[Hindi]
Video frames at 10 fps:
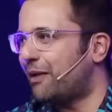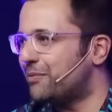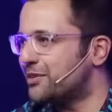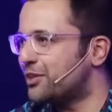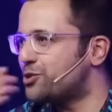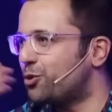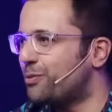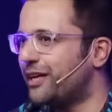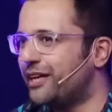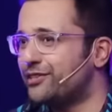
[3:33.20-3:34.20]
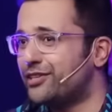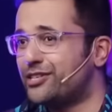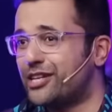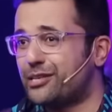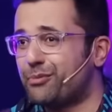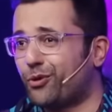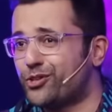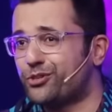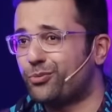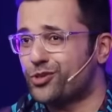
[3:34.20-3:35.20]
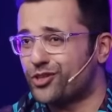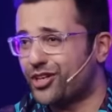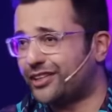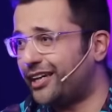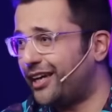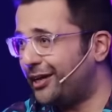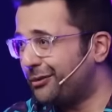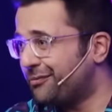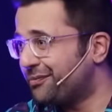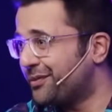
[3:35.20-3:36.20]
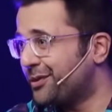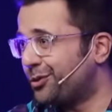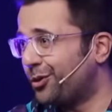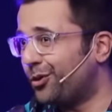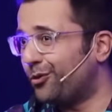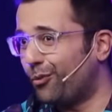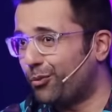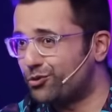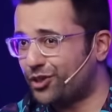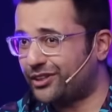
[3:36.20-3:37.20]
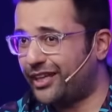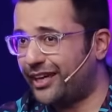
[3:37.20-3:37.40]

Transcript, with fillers: आप में से जो भी इनसे जैसे भी क्वेश्चंस पूछना चाहते हैं तो वो पूछ सकते